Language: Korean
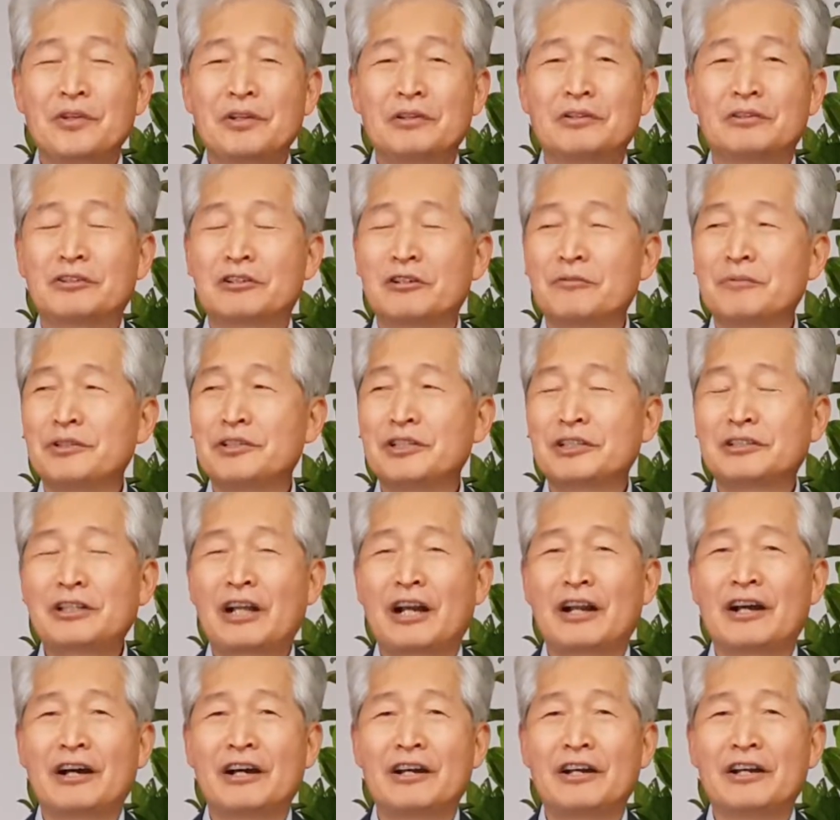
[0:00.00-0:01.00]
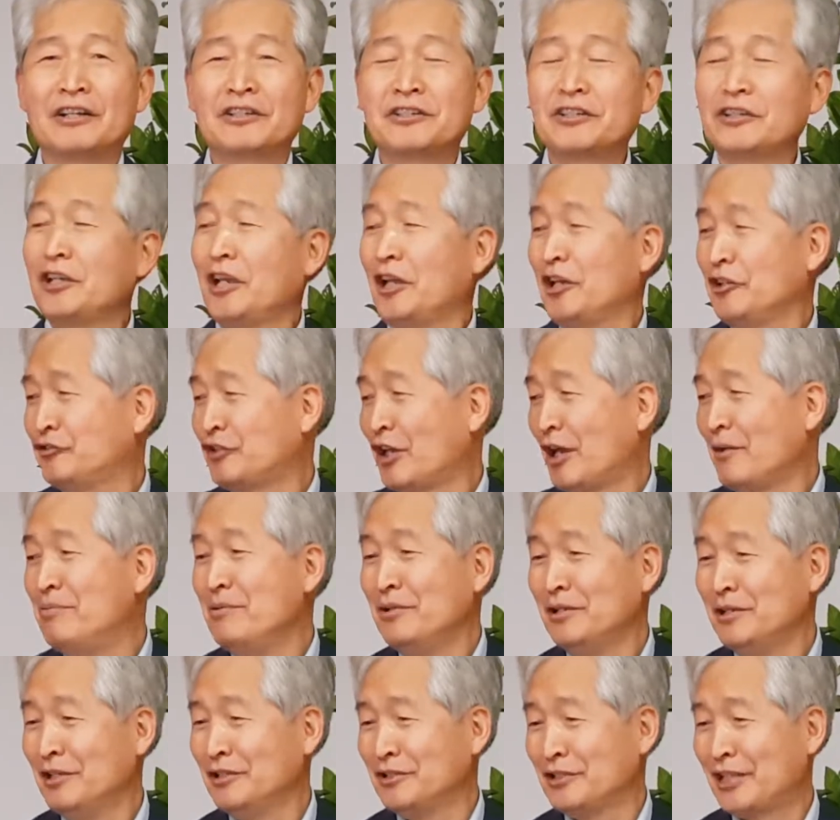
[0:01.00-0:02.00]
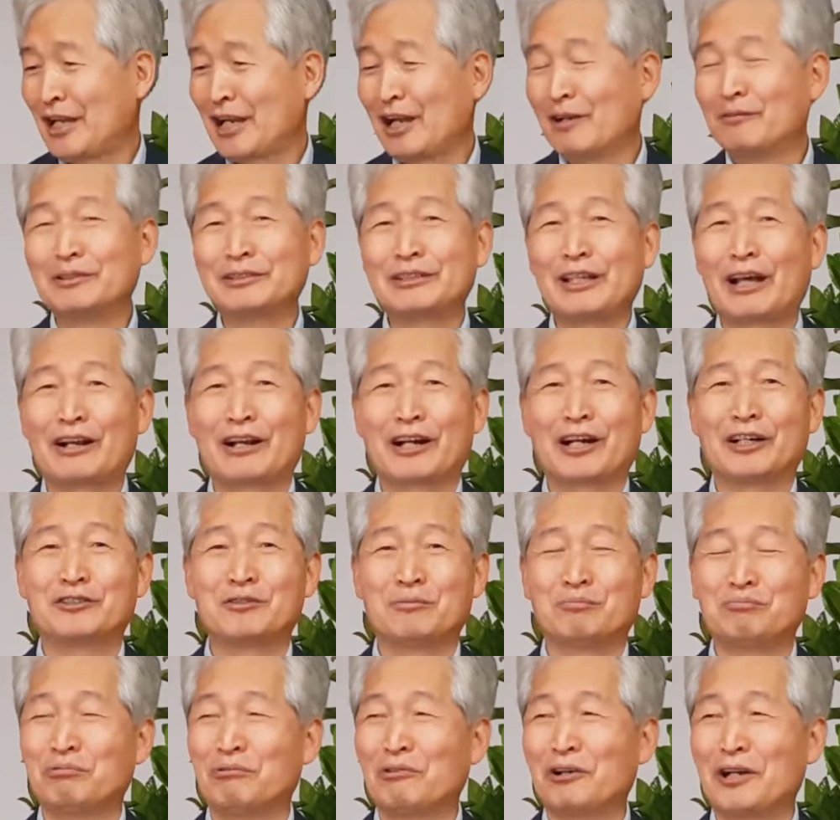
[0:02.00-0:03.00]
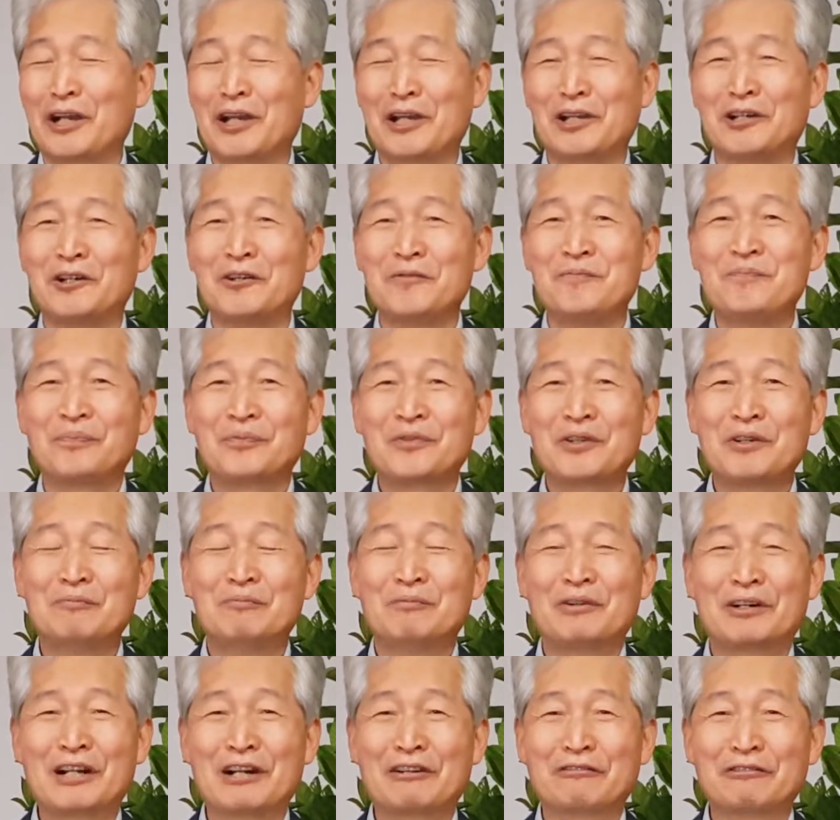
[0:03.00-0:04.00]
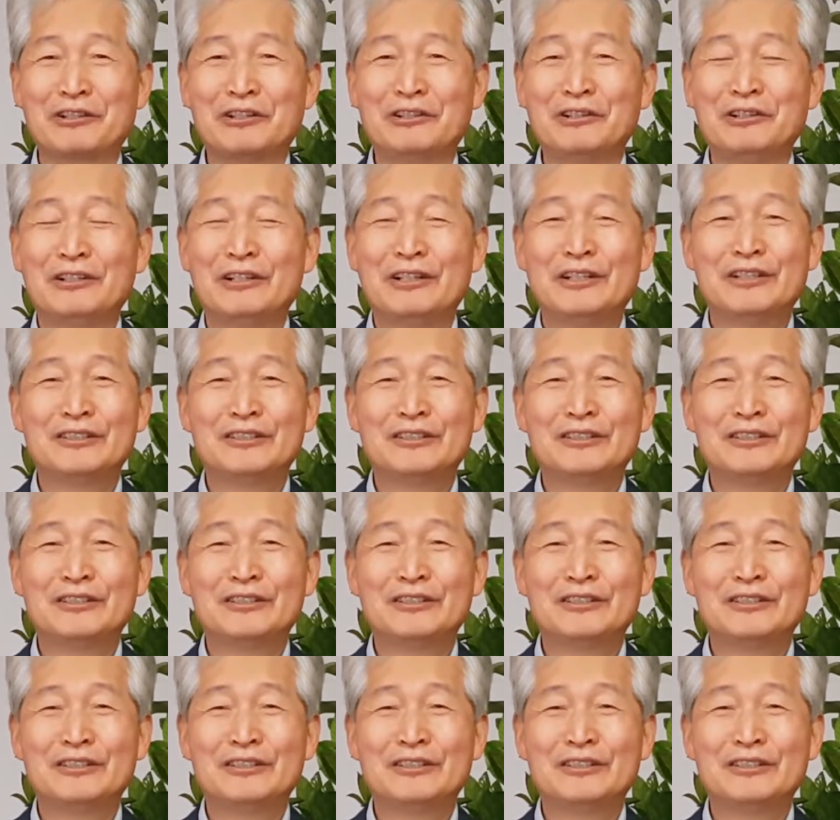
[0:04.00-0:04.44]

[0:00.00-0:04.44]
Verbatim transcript: 그러면서 따라가야지 예수 안 믿는 사람을 따라가서 뭐예요? 뭐라고요?